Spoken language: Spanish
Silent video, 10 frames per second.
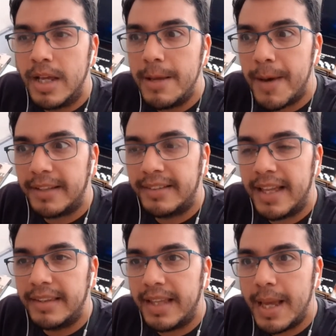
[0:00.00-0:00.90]
y
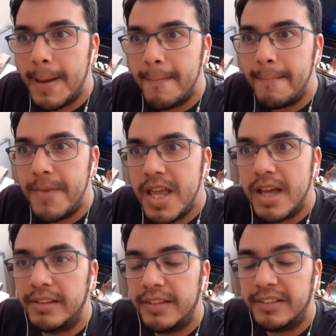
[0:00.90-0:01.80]
bastante
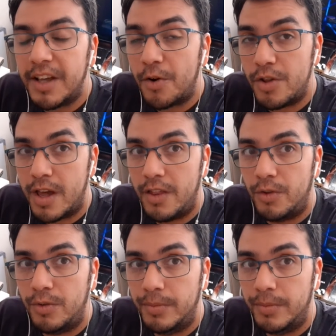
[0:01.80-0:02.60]
bien desarrollado.